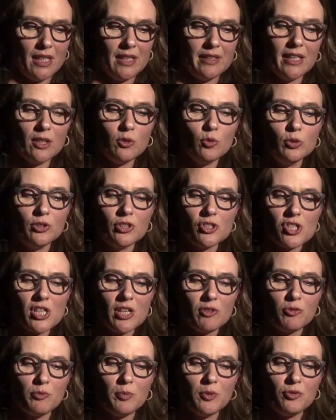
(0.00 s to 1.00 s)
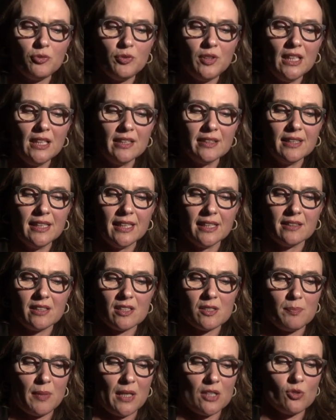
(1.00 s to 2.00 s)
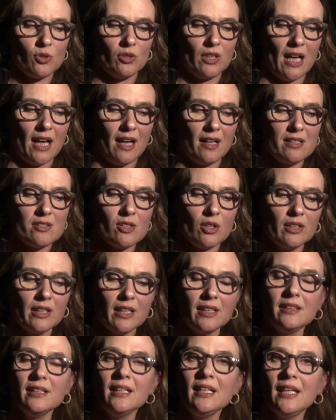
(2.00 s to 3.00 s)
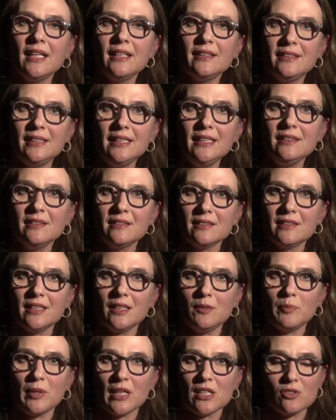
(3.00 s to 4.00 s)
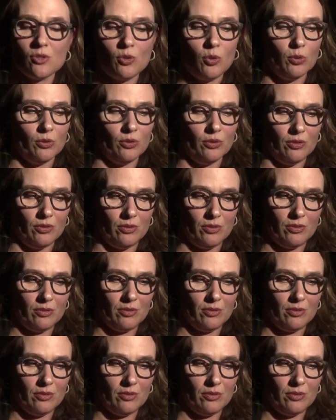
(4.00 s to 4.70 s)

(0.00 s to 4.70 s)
Der gute Chef befiehlt nicht das Personal, sondern dient den Personen.